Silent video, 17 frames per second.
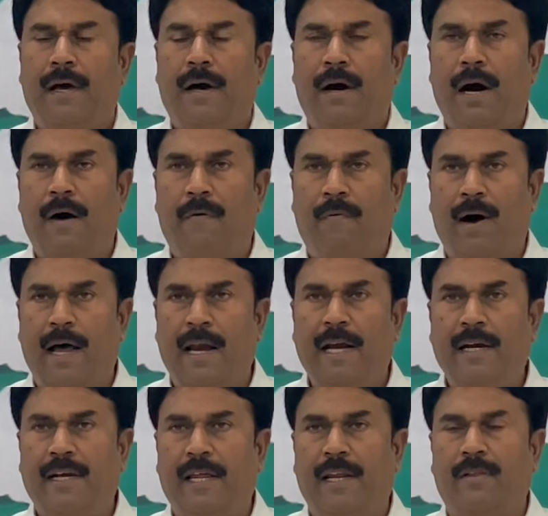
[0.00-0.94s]
ఆ
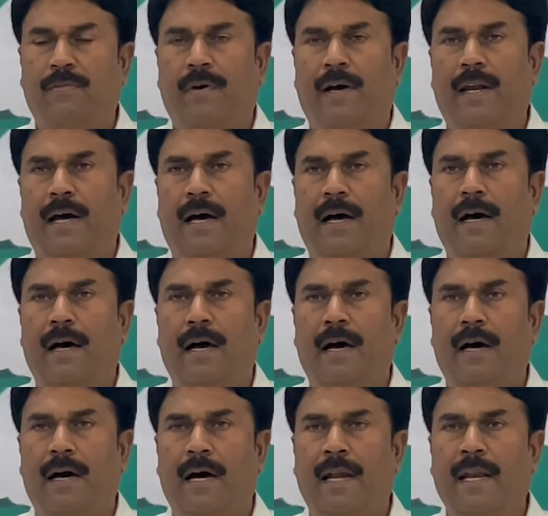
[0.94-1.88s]
వాలంటీర్ ద్వారా
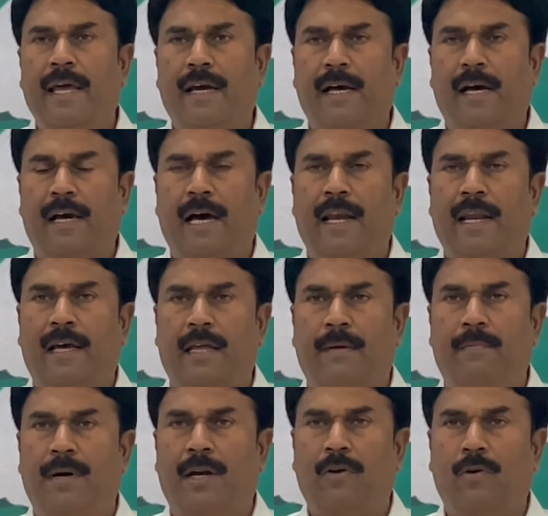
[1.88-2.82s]
అనేక
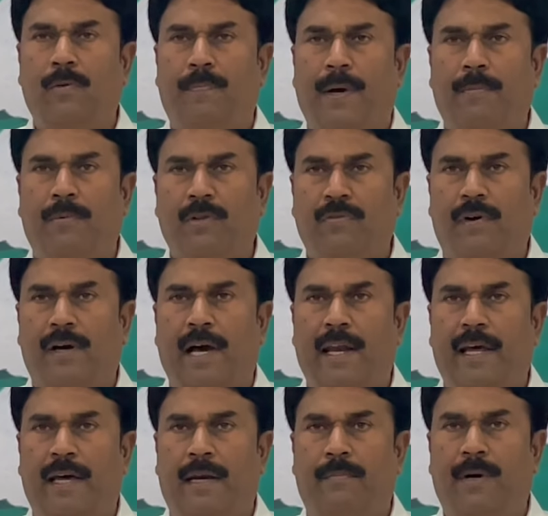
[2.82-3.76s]
కార్యక్రమాలు ప్రభుత్వ
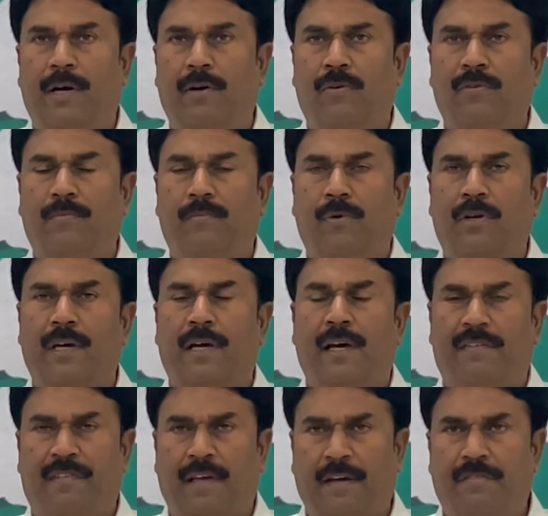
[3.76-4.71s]
కార్యక్రమాలు ముఖ్యంగా
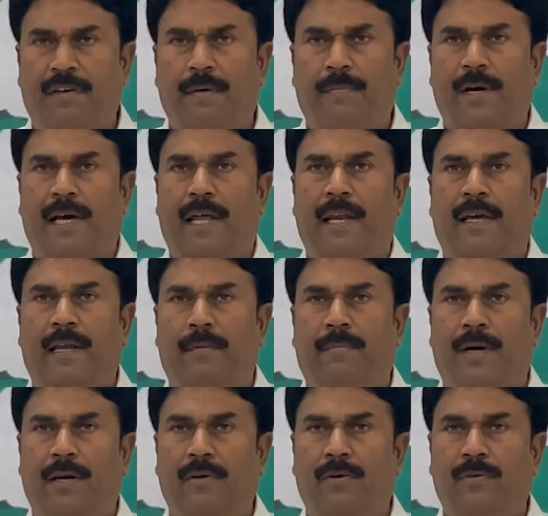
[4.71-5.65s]
సంక్షేమ
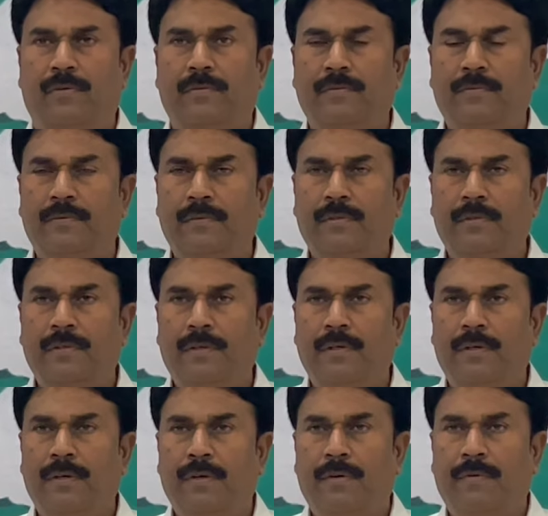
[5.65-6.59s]
కార్యక్రమాలు
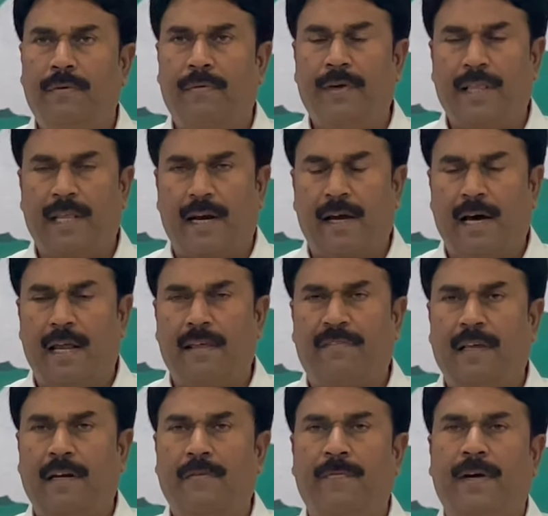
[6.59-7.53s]
వివిధ రకాల
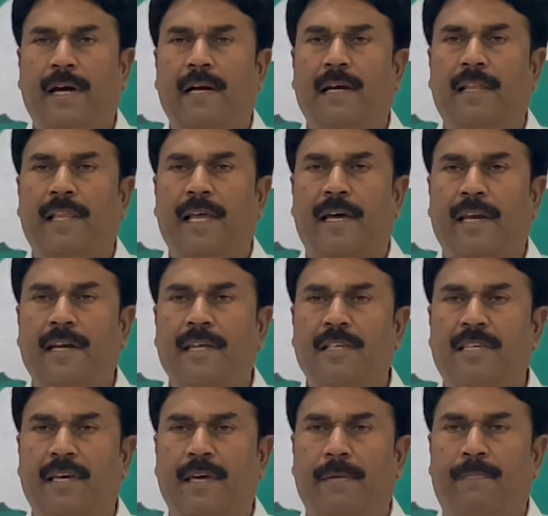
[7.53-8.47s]
సర్టిఫికేట్ల దగ్గర
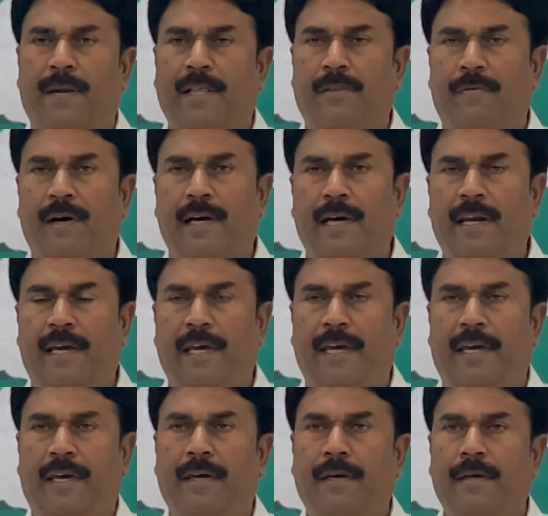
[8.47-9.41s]
నుంచి ప్రతి ఒక్కరికి
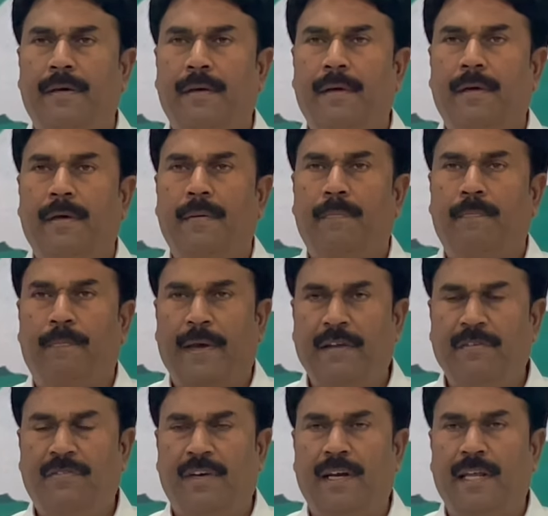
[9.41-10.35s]

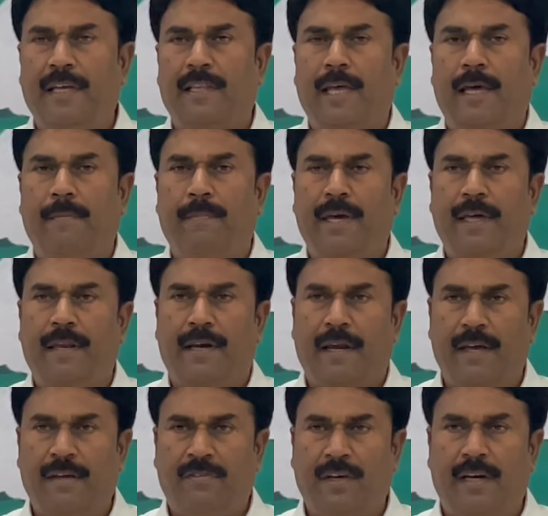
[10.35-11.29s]
పెన్షన్ అయితే ఏమి
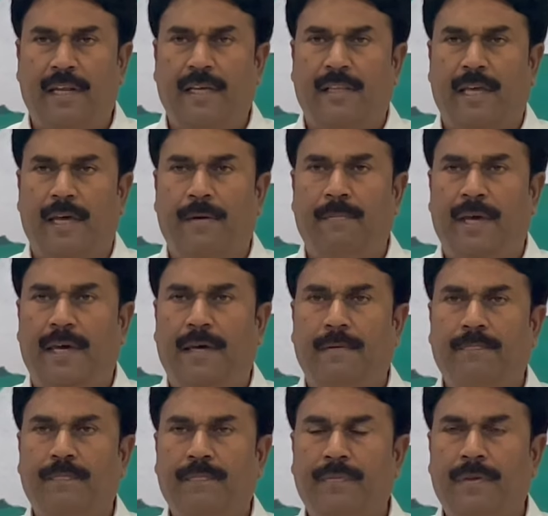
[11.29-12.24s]
రేషన్ అయితే ఏమి
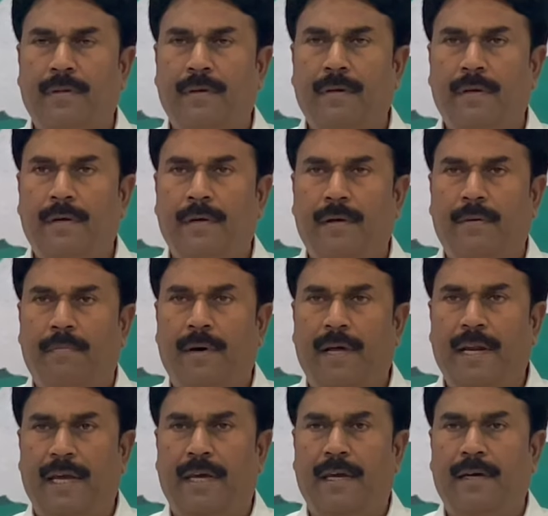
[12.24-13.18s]

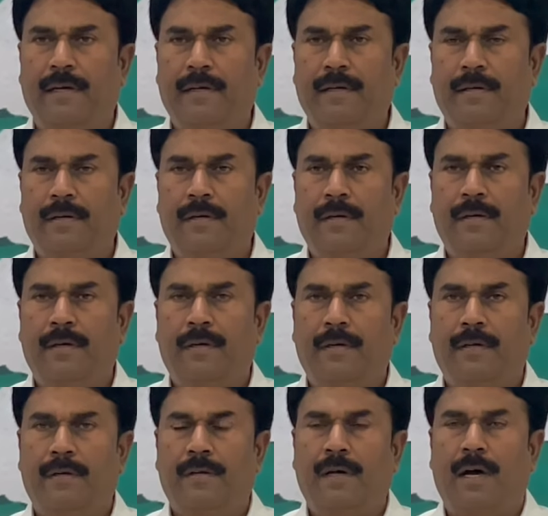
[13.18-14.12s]
మరి
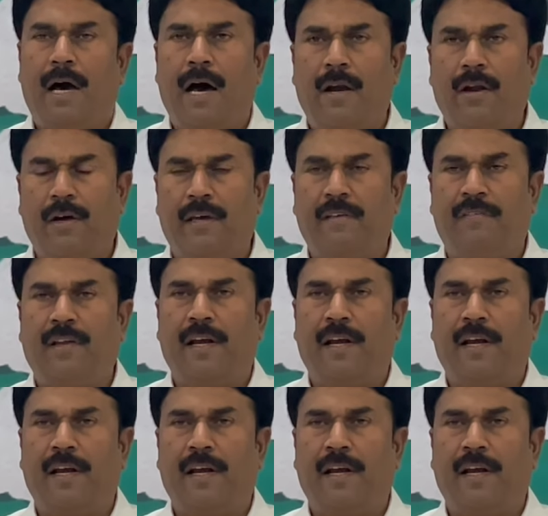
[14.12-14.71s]
ఆరోగ్యశ్రీ